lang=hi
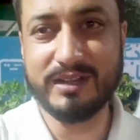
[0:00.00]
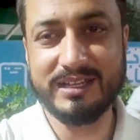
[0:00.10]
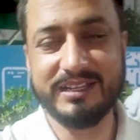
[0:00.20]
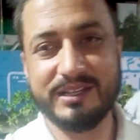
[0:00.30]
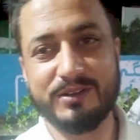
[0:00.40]

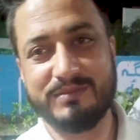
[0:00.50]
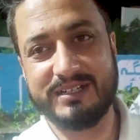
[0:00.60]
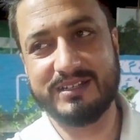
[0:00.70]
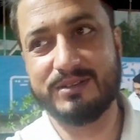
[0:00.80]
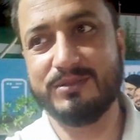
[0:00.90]
हाईली
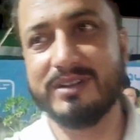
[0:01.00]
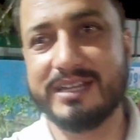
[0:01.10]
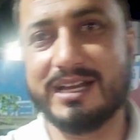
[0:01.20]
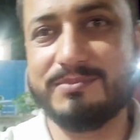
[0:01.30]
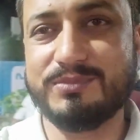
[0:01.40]
रिकमेंड करूँगा
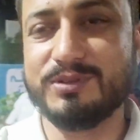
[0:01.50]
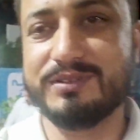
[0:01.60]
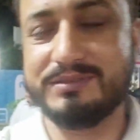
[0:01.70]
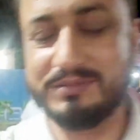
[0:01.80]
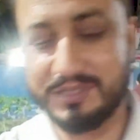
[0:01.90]
कि आप लोग